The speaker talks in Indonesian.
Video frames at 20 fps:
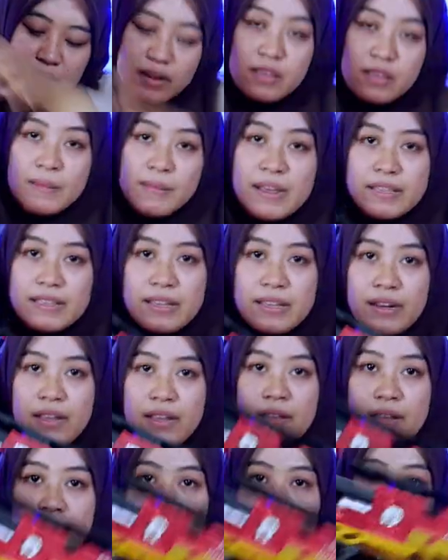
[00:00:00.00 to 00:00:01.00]
di sebelah
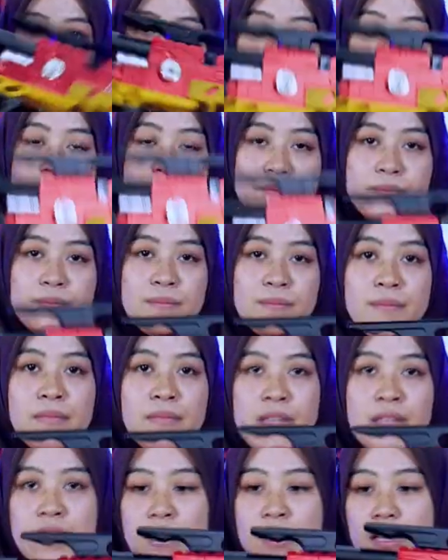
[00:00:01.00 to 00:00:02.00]
sini.
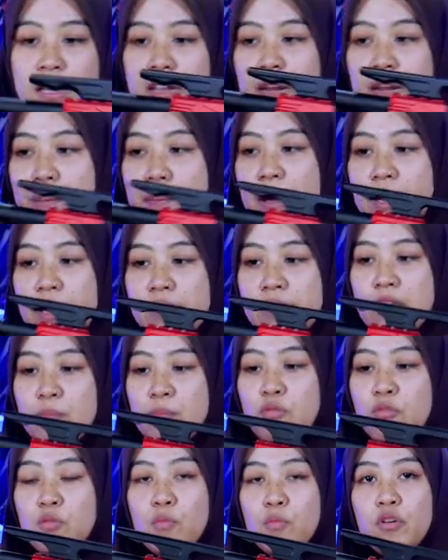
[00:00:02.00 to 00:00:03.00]
Ini pakai
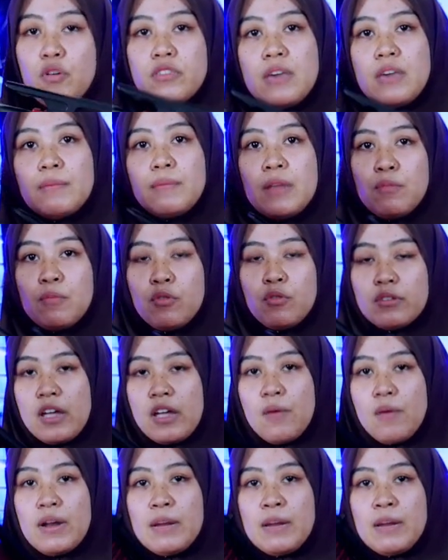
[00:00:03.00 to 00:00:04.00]
tabung bocap, tabung Taiwan